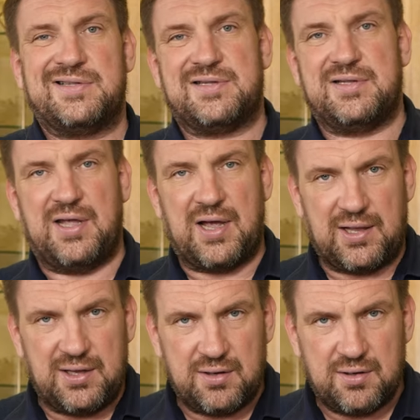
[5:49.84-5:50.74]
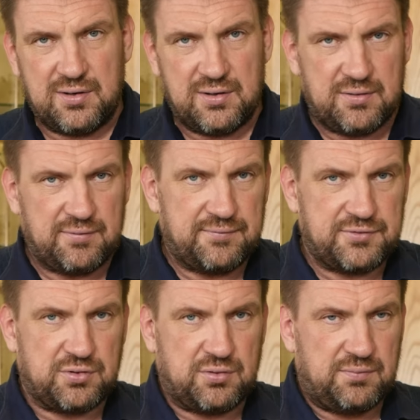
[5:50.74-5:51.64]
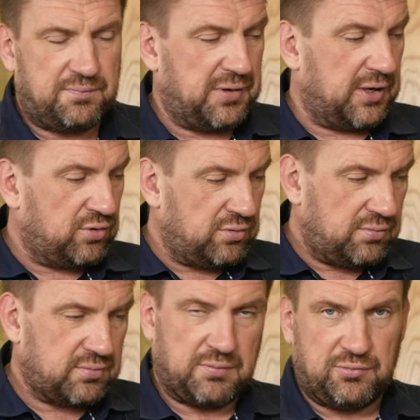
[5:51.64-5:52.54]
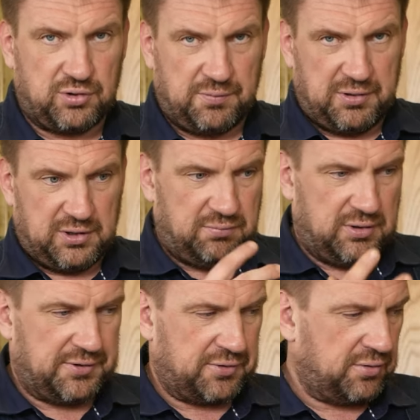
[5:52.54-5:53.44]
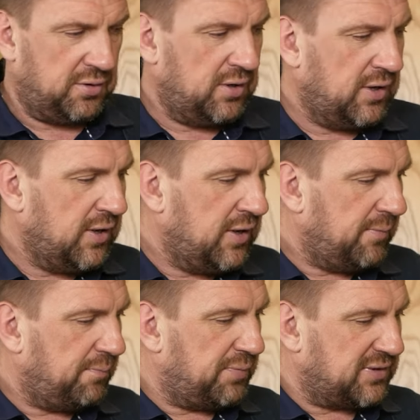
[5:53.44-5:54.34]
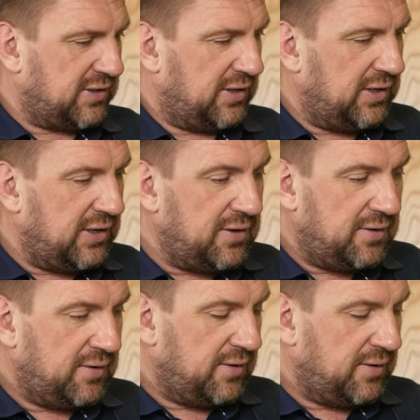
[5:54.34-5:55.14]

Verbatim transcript: Сняли все, пену, там много пены было такой, посолили.